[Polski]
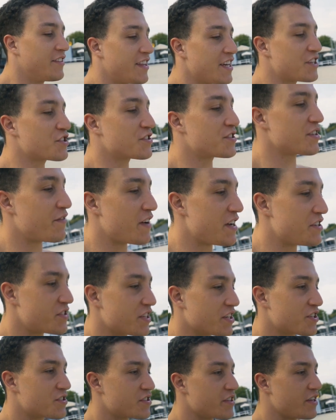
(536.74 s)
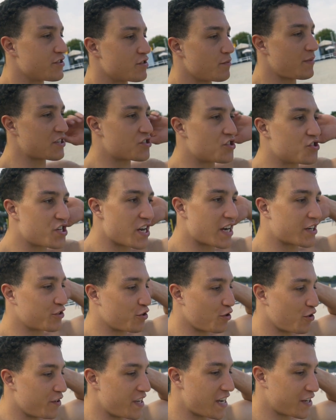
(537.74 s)
Też chcę wejść, też chcę zobaczyć jak
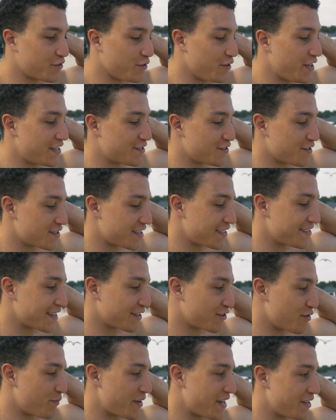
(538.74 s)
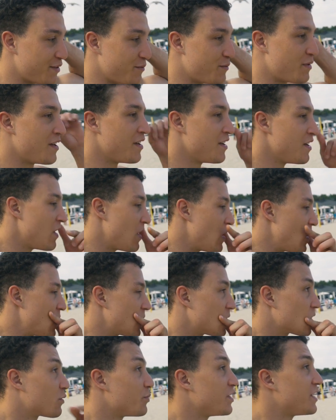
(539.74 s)
to, jak to jest zostać zakopanym.
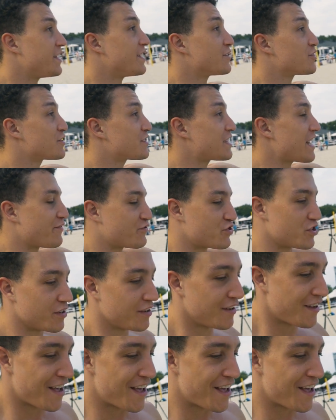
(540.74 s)
Tylko mnie nie zostawcie.